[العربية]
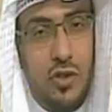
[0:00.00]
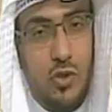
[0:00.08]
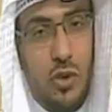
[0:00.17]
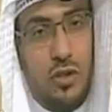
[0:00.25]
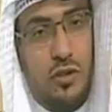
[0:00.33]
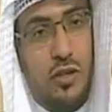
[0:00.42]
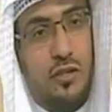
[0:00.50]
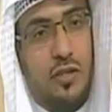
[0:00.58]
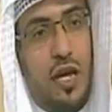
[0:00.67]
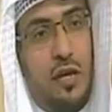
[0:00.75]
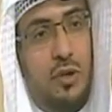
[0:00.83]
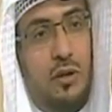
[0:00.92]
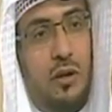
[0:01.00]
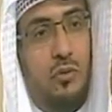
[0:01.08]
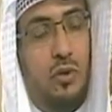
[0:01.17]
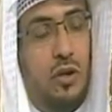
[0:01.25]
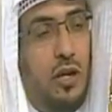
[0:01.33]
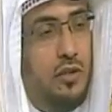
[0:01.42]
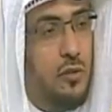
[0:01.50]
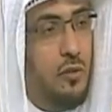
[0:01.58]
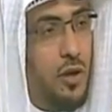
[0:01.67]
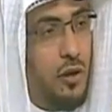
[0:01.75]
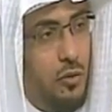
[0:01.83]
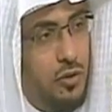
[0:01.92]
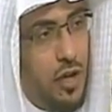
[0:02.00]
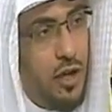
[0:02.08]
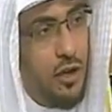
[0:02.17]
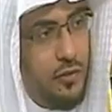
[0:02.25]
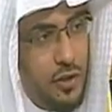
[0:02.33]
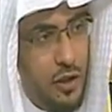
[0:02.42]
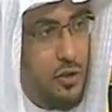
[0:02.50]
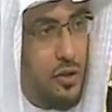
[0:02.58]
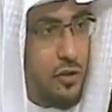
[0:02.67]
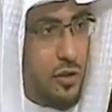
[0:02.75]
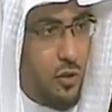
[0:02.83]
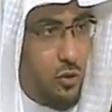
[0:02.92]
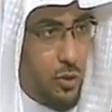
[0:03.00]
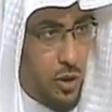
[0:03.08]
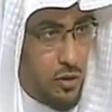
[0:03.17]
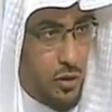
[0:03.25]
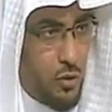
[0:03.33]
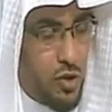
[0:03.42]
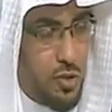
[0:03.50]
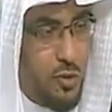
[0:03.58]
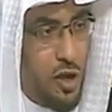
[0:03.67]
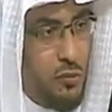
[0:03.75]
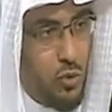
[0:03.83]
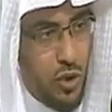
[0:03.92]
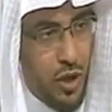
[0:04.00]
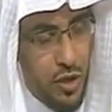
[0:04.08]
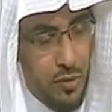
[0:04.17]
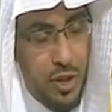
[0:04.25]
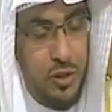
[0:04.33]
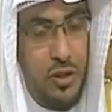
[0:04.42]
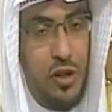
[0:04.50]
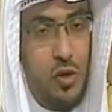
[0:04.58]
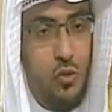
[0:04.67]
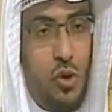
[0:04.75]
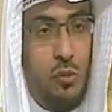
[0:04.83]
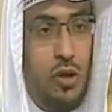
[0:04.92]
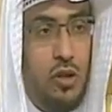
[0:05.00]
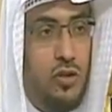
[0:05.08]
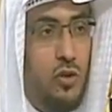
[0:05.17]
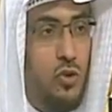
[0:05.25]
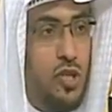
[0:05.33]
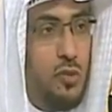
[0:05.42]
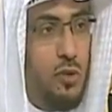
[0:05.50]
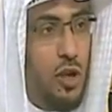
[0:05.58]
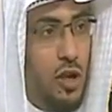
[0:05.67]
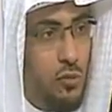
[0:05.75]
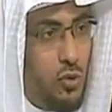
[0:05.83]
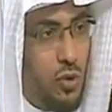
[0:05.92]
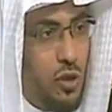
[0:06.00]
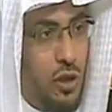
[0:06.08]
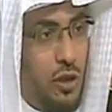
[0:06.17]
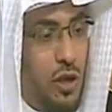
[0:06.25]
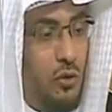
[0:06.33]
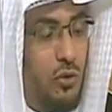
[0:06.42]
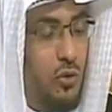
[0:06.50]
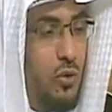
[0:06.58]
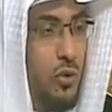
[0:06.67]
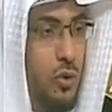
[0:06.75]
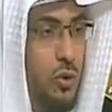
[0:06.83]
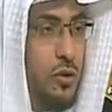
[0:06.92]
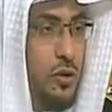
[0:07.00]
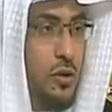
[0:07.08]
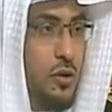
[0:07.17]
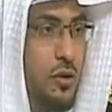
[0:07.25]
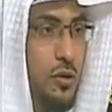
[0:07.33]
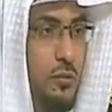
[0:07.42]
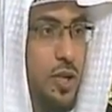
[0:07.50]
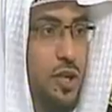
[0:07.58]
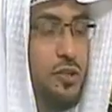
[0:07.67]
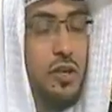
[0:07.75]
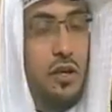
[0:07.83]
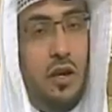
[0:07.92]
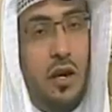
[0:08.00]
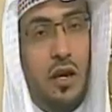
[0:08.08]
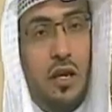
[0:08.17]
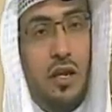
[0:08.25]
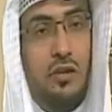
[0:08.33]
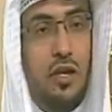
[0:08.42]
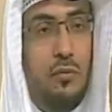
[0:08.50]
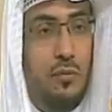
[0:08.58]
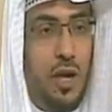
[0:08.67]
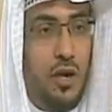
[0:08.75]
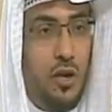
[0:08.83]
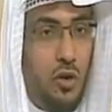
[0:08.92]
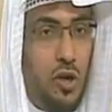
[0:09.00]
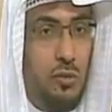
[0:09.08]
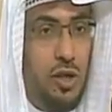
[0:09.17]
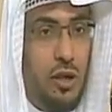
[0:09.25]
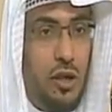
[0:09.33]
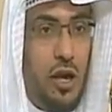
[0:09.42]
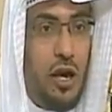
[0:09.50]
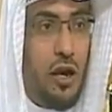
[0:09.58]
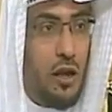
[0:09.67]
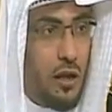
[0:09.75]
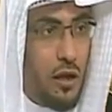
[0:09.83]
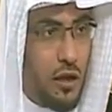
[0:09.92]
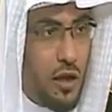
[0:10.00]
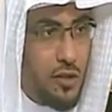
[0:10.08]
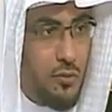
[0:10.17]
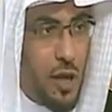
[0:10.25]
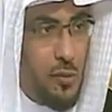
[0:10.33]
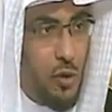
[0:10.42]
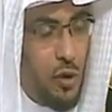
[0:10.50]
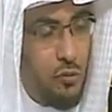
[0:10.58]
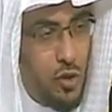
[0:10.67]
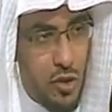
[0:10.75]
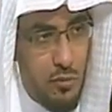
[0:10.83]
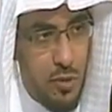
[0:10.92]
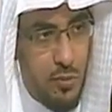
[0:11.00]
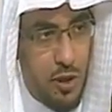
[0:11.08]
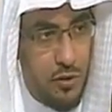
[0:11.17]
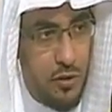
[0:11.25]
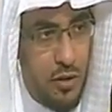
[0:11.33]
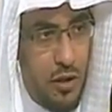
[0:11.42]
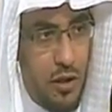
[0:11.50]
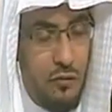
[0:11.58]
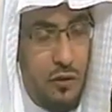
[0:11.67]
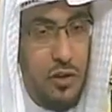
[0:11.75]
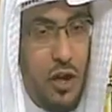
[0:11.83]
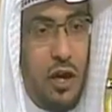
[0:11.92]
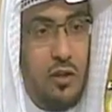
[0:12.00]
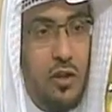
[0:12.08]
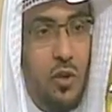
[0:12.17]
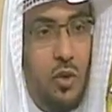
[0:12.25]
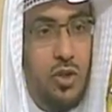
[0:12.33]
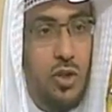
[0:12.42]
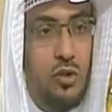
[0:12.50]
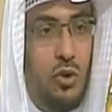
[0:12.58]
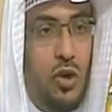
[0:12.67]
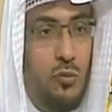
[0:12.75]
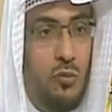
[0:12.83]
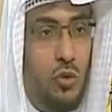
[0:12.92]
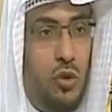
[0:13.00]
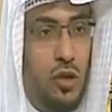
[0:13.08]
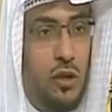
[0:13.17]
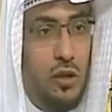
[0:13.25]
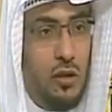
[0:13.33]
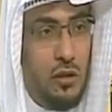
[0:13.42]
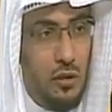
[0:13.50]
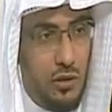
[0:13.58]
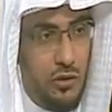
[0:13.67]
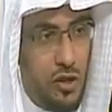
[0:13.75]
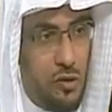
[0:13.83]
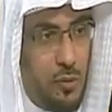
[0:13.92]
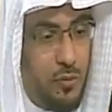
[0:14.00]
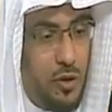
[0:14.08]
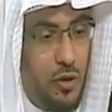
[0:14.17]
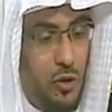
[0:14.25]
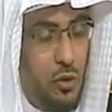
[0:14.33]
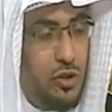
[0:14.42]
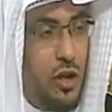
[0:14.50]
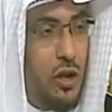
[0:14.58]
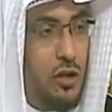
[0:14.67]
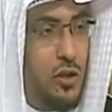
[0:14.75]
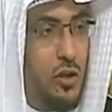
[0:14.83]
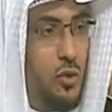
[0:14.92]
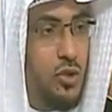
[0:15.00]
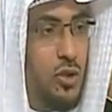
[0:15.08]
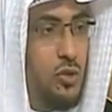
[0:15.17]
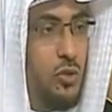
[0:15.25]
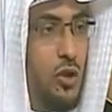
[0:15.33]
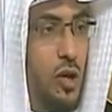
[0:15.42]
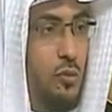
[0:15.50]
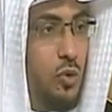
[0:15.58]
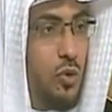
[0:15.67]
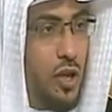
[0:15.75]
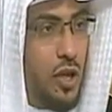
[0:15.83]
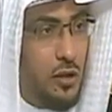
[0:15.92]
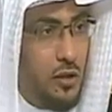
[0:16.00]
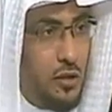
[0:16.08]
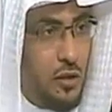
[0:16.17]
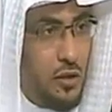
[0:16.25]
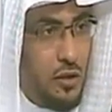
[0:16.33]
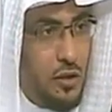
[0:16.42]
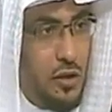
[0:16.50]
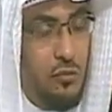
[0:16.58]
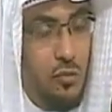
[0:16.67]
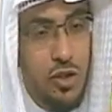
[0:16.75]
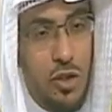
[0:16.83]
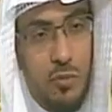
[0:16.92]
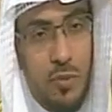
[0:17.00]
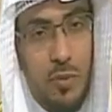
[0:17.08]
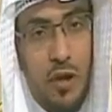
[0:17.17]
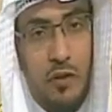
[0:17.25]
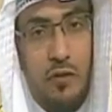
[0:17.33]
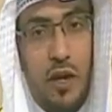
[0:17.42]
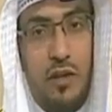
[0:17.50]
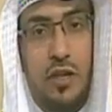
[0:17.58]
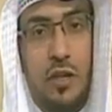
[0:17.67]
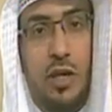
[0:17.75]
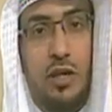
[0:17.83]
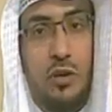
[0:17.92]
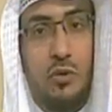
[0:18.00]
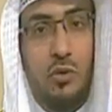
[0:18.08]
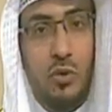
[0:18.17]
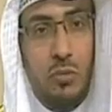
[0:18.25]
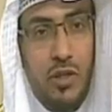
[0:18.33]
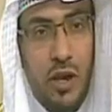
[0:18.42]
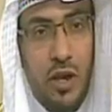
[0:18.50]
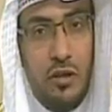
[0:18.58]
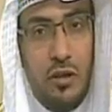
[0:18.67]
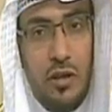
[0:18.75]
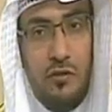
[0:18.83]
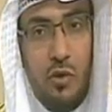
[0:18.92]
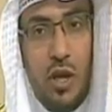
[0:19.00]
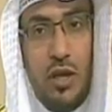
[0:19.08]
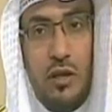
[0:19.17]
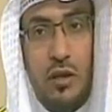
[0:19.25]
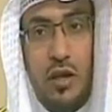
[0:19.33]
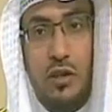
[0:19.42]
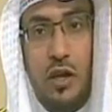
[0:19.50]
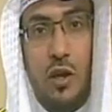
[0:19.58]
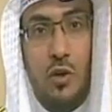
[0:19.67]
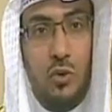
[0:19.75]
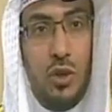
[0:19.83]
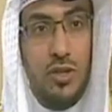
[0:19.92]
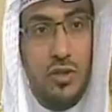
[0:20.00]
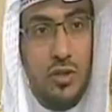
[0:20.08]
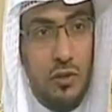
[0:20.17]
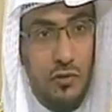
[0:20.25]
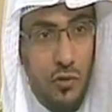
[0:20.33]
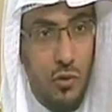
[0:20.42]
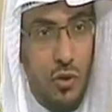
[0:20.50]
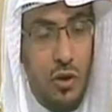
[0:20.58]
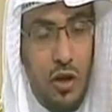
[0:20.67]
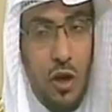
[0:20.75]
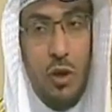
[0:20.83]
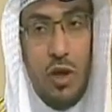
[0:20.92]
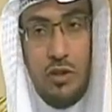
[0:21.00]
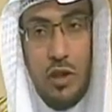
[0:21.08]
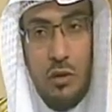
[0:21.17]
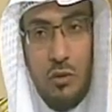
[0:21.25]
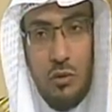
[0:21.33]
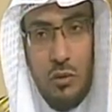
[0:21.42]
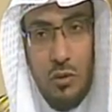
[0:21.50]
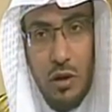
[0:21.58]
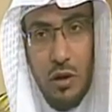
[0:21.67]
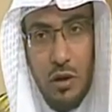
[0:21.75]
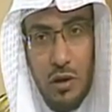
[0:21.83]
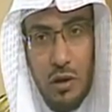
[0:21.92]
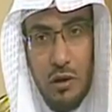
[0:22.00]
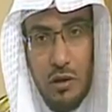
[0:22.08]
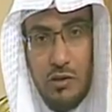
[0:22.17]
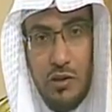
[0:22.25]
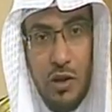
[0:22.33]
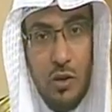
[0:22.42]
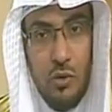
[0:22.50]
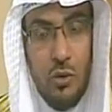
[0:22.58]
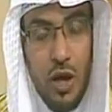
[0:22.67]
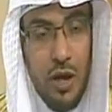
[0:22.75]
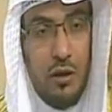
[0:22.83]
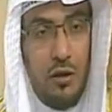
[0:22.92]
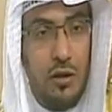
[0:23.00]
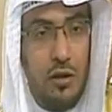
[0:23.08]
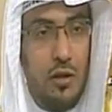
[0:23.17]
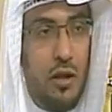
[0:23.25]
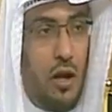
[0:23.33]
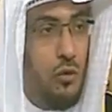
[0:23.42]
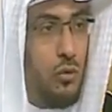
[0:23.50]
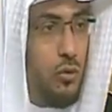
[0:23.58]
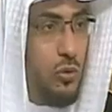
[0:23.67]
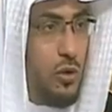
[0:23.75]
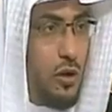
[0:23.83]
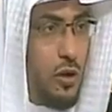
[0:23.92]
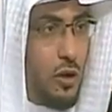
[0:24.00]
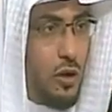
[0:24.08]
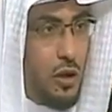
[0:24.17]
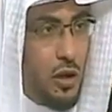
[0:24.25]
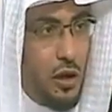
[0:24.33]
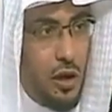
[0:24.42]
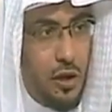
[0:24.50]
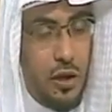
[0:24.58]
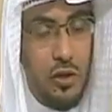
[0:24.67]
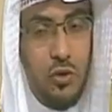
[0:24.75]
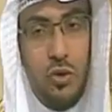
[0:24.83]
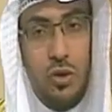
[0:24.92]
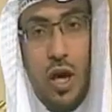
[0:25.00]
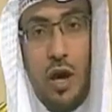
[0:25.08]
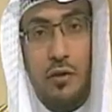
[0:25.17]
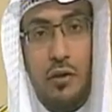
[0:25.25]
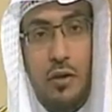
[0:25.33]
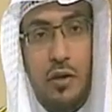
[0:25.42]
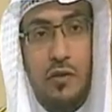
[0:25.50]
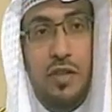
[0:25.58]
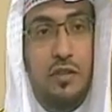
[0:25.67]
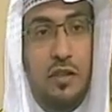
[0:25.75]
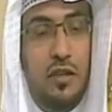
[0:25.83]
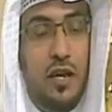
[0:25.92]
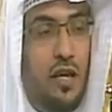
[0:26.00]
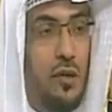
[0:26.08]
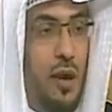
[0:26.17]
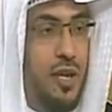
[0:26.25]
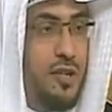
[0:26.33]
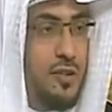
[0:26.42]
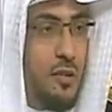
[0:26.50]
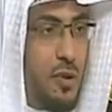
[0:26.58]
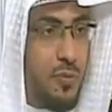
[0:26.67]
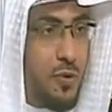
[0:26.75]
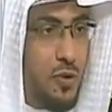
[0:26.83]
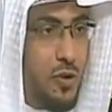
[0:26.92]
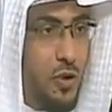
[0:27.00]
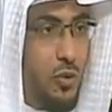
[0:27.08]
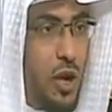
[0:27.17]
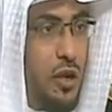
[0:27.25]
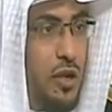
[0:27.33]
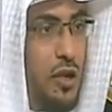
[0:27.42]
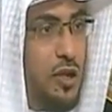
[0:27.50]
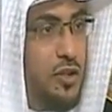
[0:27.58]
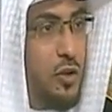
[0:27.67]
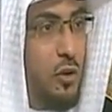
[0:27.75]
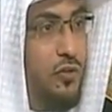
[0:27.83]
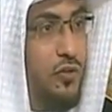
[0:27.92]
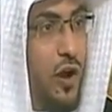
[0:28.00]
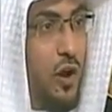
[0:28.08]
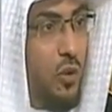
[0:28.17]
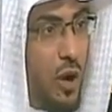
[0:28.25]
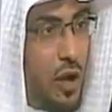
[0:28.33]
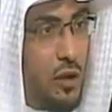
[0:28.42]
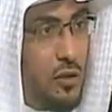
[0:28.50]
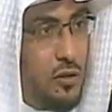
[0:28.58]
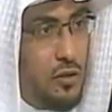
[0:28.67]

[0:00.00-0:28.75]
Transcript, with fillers: في سورة النساء من قول الله تبارك وتعالى في قضية أنه مرة نسب الأمر إلى النبي ومرة نسب الأمر إلى الله قل كل من عند الله الذي ينبغي أن يعلم أن الله خلق الأسباب والمسببات نعم. فتارة يسند الأمر إلى السبب وتارة يسند الأمر إلى إلى المسبب فعندما تقول مثلا إن فلانا قتله السيف أو قتله السيل غرق أو حرقته النار فأنت تتكلم عن السبب وإلا الذي توفى هو